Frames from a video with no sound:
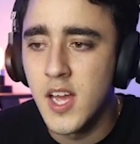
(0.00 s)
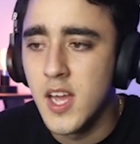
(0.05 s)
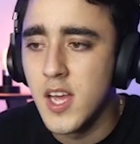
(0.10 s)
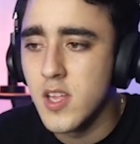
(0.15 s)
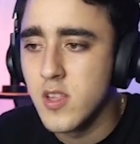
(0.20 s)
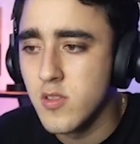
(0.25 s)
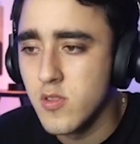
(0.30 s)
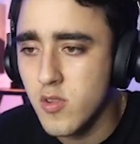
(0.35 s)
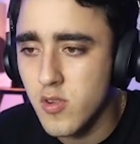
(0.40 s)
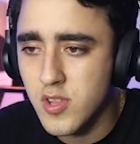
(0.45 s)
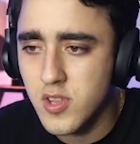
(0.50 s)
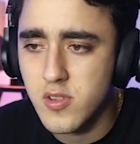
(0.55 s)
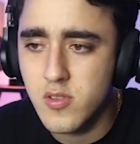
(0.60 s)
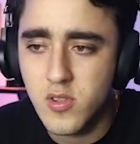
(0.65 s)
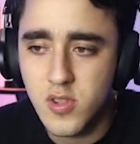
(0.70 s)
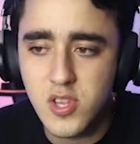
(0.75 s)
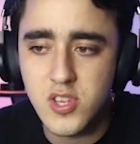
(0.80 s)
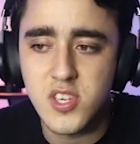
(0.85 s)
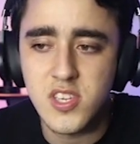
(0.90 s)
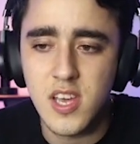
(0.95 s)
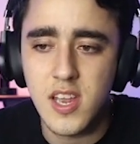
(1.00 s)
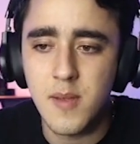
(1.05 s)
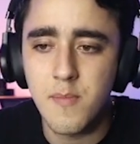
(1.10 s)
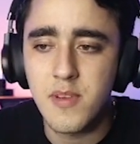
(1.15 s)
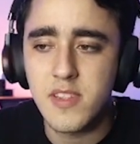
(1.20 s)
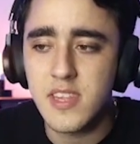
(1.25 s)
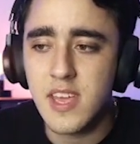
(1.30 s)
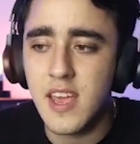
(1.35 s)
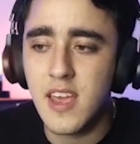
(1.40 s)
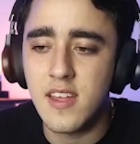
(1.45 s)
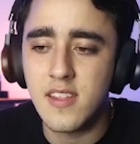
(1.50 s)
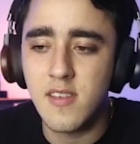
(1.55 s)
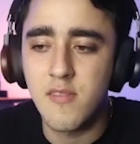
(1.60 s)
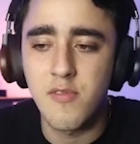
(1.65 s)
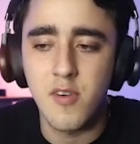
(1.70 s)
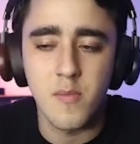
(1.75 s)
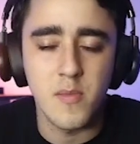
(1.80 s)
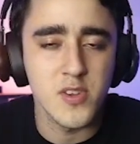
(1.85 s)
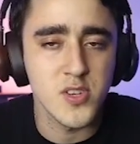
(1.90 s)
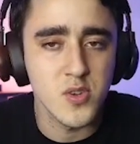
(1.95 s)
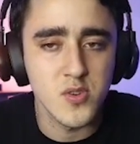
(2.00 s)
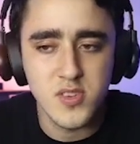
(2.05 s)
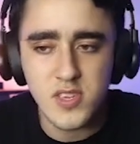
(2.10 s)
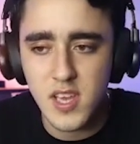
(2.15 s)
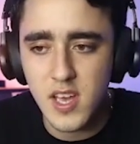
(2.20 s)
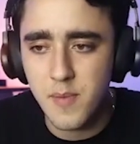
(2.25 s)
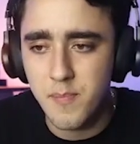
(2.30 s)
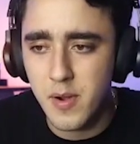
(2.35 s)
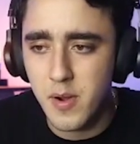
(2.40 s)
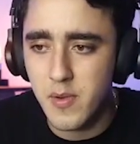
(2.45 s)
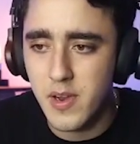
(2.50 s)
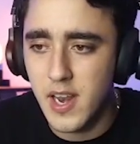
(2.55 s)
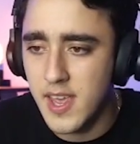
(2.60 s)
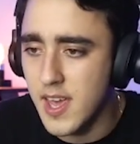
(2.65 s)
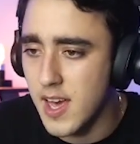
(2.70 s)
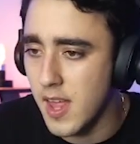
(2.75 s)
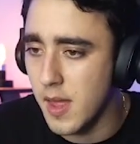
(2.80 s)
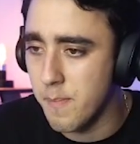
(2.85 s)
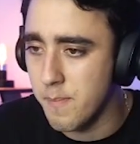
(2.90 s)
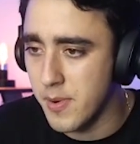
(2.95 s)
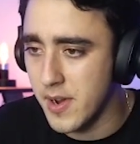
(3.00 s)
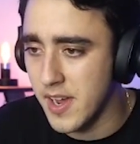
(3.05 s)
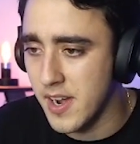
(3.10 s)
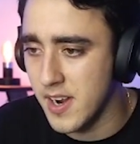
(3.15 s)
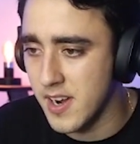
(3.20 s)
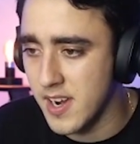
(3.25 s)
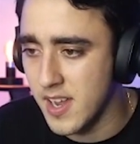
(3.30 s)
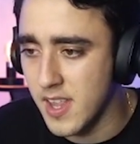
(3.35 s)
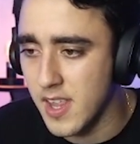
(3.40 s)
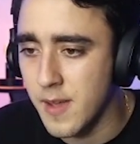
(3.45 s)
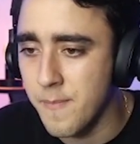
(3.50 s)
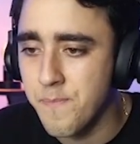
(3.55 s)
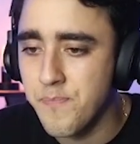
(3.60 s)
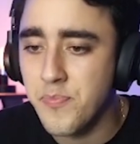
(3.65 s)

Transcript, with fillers: no necesariamente es que esta información sea privilegiada, para nada.